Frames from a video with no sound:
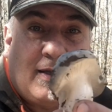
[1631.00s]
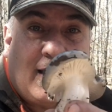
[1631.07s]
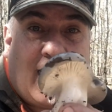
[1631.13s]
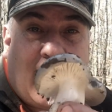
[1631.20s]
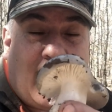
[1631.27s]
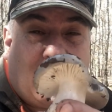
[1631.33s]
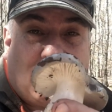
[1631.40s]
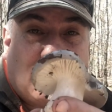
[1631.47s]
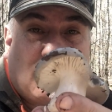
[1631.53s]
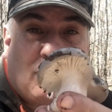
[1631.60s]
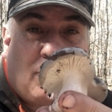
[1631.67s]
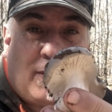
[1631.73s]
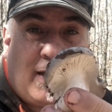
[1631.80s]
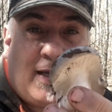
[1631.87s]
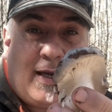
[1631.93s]
eh, questo
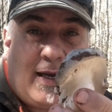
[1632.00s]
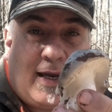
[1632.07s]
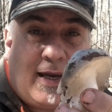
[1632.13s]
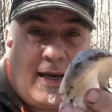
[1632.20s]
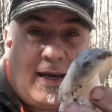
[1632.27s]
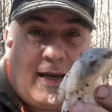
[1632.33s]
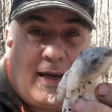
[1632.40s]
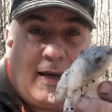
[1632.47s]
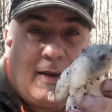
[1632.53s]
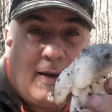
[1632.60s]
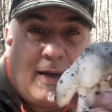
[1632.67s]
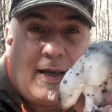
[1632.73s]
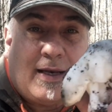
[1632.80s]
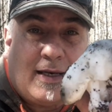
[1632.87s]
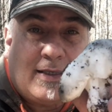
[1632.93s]

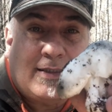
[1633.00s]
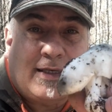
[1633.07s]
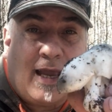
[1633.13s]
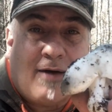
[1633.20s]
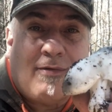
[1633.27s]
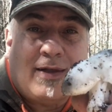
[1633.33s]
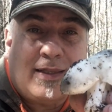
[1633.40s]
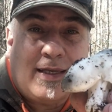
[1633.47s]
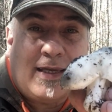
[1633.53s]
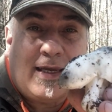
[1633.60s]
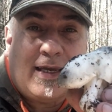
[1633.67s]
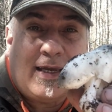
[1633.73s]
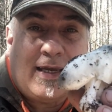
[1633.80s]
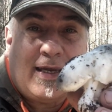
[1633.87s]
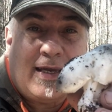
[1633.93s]
qui rischiava
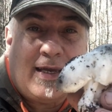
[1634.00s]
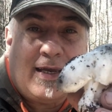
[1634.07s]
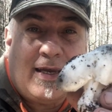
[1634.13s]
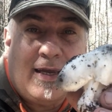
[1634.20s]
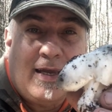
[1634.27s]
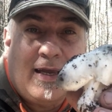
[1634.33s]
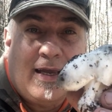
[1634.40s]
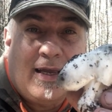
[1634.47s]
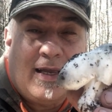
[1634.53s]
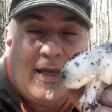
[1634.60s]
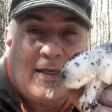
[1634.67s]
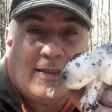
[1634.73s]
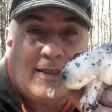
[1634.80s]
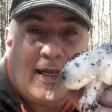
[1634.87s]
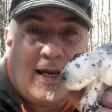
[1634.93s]
di
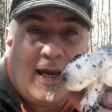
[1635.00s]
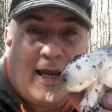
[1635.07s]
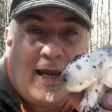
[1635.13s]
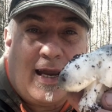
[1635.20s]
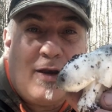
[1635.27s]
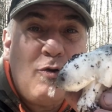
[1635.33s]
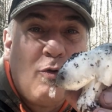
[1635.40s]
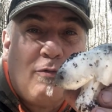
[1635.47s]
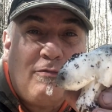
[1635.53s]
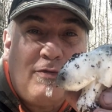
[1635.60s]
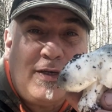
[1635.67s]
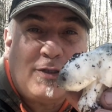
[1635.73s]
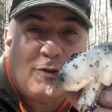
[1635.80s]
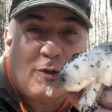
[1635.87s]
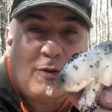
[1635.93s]
essere non
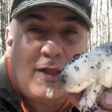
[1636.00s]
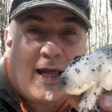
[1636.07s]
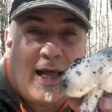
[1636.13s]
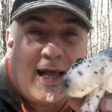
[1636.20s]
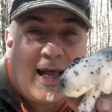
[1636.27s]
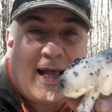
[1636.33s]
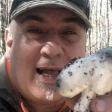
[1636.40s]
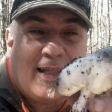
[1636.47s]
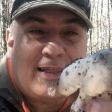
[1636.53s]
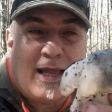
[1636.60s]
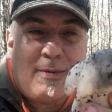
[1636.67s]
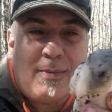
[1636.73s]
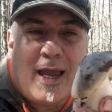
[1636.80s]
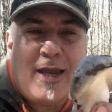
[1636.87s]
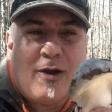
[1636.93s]
visto da,
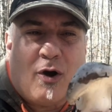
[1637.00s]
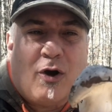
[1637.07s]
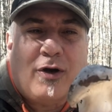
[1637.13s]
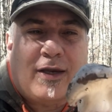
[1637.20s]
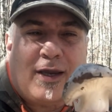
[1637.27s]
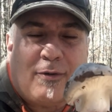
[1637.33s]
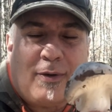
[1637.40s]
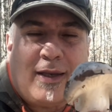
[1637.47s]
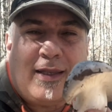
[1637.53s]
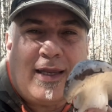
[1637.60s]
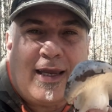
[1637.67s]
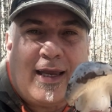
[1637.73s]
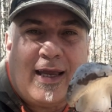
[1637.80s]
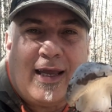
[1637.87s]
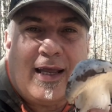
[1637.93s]
dai miei occhi,
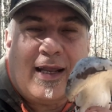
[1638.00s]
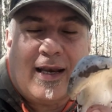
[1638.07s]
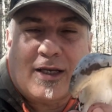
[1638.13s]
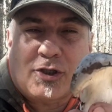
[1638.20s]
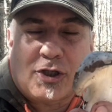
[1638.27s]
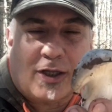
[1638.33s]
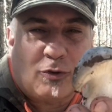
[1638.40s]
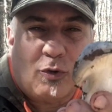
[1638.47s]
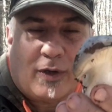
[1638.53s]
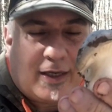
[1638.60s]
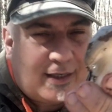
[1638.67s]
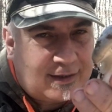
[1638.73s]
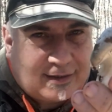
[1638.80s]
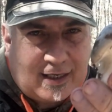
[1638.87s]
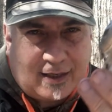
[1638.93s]
quindi lasciato
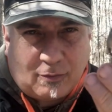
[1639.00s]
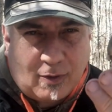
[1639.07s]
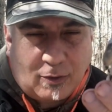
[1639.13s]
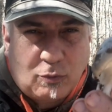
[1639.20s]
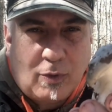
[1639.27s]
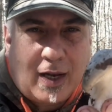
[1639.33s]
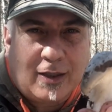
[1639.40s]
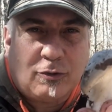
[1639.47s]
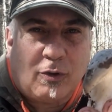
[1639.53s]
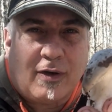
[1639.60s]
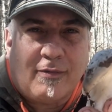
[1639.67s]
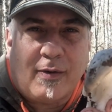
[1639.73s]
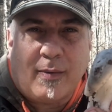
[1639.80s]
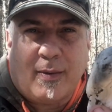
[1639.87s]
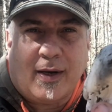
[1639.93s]
lì, sì, qualcun altro
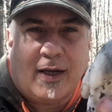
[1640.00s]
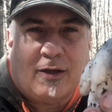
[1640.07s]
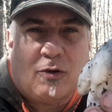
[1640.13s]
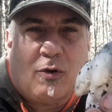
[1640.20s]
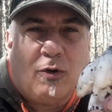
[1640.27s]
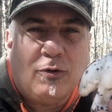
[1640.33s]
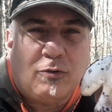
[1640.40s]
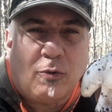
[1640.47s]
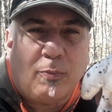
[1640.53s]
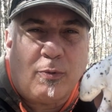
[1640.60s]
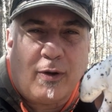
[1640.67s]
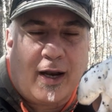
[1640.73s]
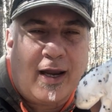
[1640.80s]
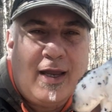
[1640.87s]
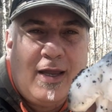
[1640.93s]
l'avrebbe raccolto
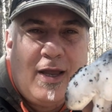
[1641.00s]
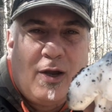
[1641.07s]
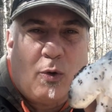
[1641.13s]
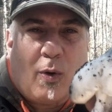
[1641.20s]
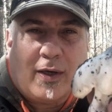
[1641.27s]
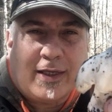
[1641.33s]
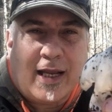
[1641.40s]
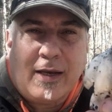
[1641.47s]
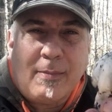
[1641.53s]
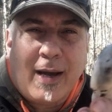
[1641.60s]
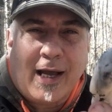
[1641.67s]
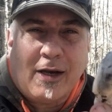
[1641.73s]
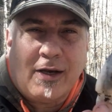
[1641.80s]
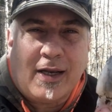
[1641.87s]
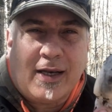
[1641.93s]
oppure qualche
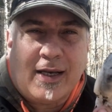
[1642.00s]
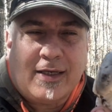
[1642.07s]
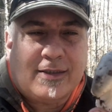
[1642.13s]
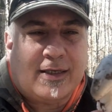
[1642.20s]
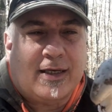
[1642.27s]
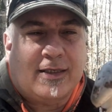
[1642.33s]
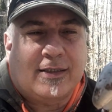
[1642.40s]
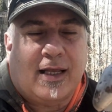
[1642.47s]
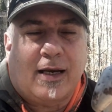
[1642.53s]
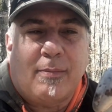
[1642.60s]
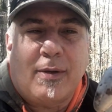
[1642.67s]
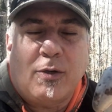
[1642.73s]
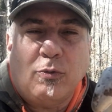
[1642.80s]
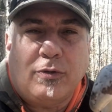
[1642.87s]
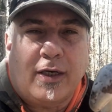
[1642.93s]
animale eh, se ne
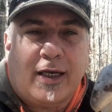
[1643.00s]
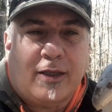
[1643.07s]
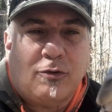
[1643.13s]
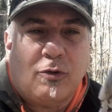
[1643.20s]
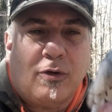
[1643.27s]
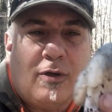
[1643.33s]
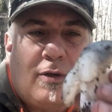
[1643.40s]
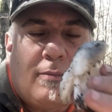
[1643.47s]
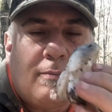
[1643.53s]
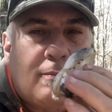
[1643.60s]
sarebbe nutrito